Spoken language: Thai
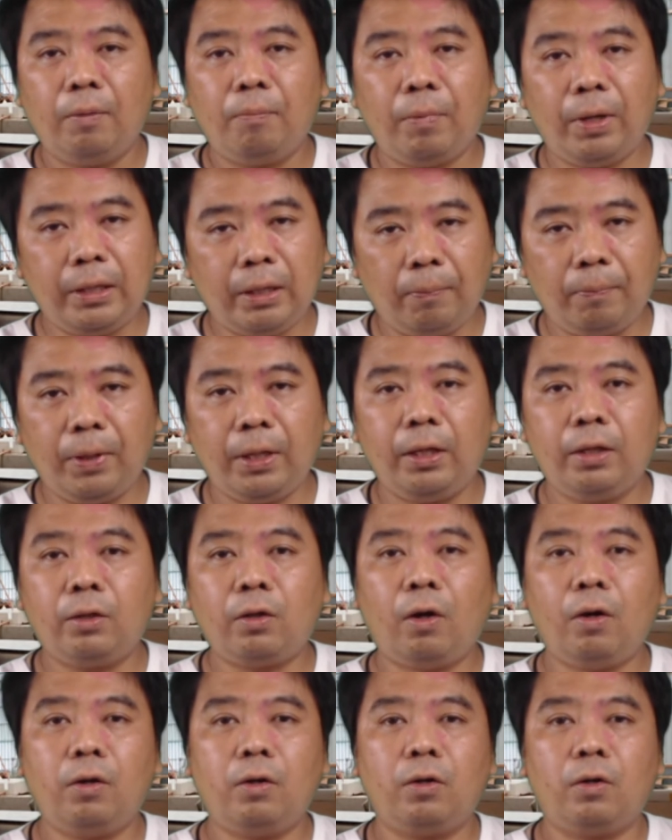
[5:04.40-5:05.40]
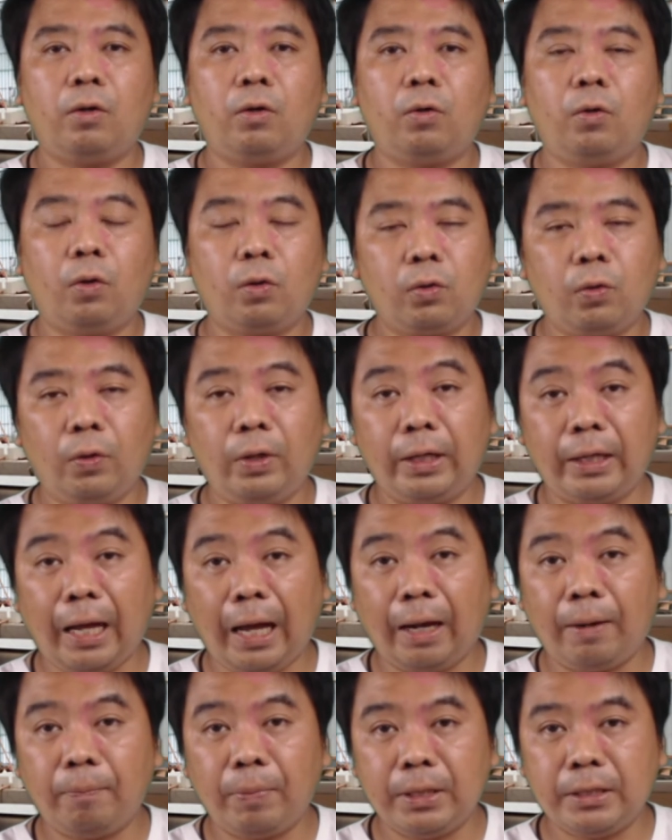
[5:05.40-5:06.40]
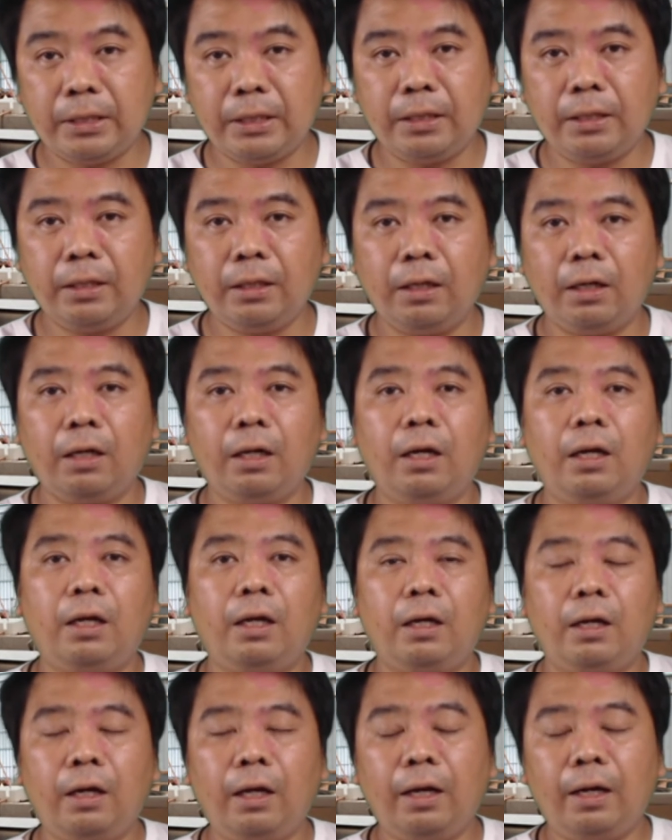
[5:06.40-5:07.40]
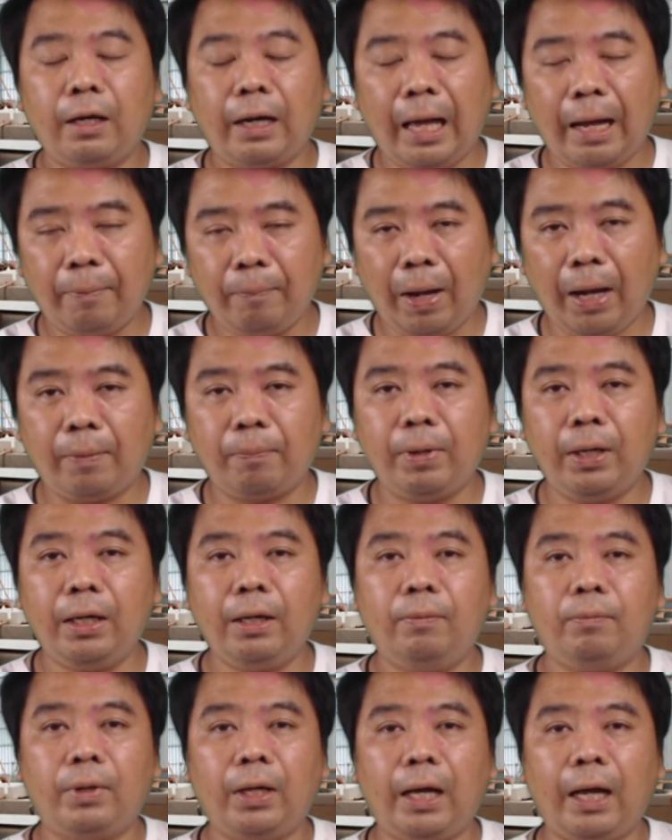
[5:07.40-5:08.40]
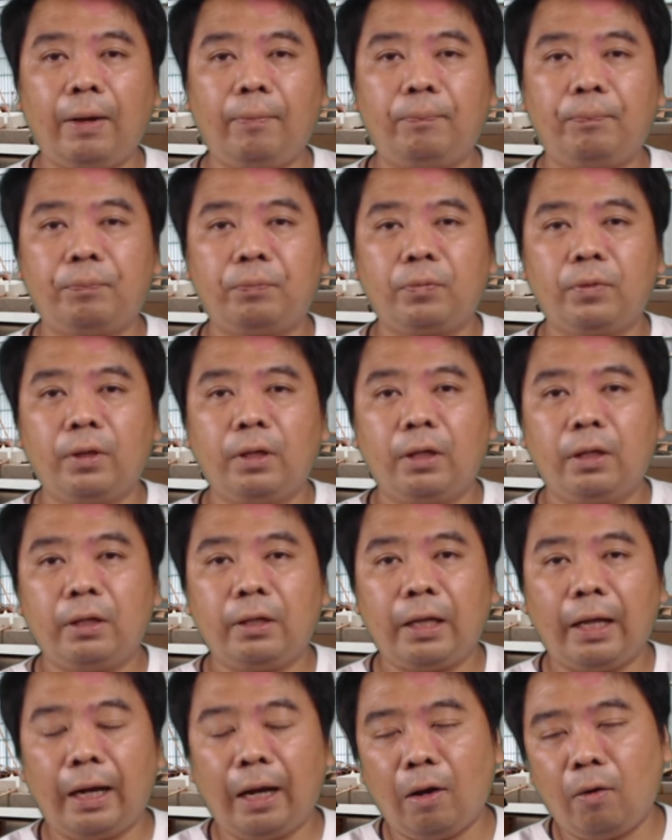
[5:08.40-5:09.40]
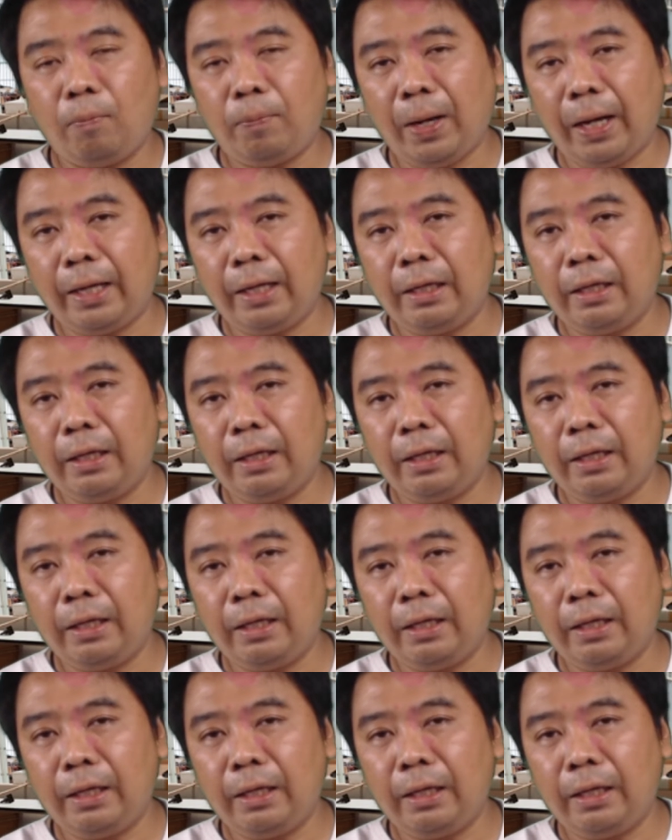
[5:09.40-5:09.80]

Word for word: ไม่จำเป็นที่ต้องลงทุนในการไปซื้อเครื่องล้างผักเพิ่มนะครับ แต่เราไป